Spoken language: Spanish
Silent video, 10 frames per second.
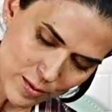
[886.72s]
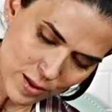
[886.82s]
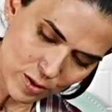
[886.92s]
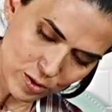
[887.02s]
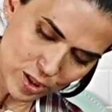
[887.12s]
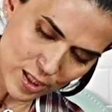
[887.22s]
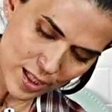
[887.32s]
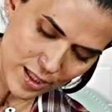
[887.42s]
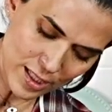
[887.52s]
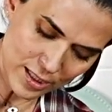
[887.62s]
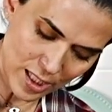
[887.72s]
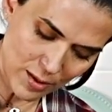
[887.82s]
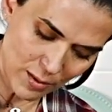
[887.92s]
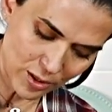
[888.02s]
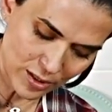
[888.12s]
velocidades y
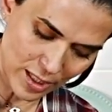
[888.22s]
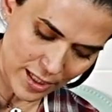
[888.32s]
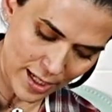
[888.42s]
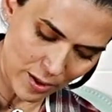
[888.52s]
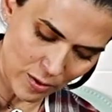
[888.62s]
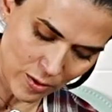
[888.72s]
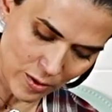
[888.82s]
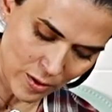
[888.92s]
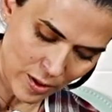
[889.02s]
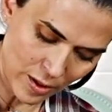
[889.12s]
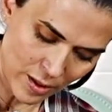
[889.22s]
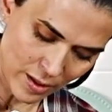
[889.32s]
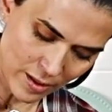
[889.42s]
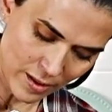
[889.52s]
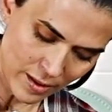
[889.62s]
vamos a acelerarlo.
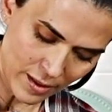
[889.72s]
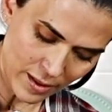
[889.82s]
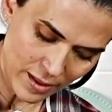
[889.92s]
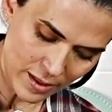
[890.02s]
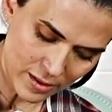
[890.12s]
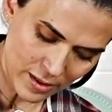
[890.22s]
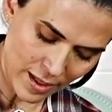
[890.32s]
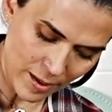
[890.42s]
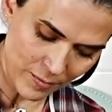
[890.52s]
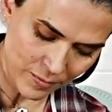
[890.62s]
Ahí está.